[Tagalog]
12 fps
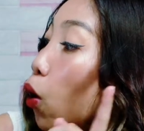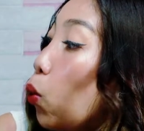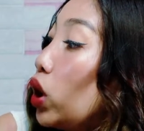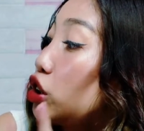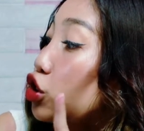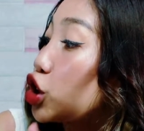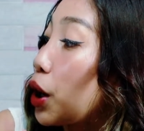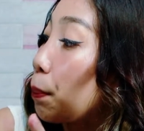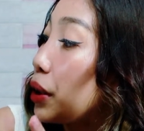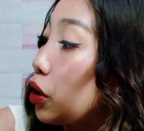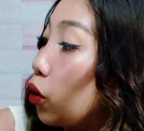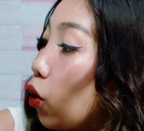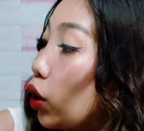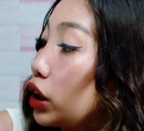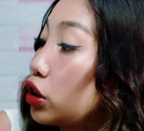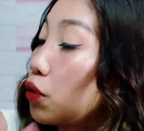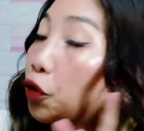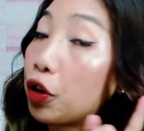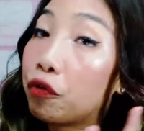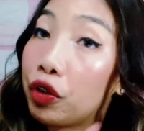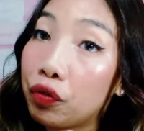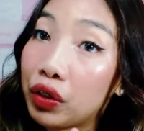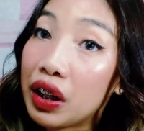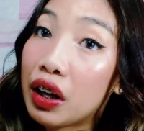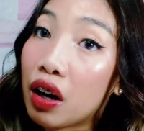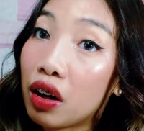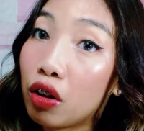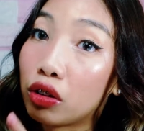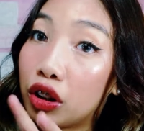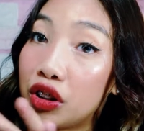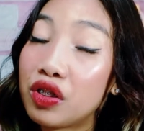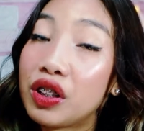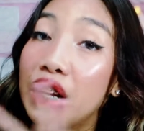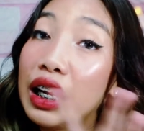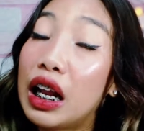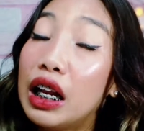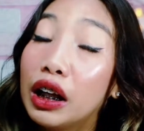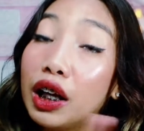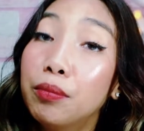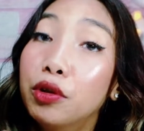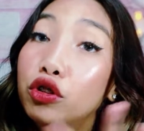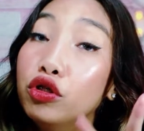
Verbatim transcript: one Shopee coins for 50 characters na ilalagay mo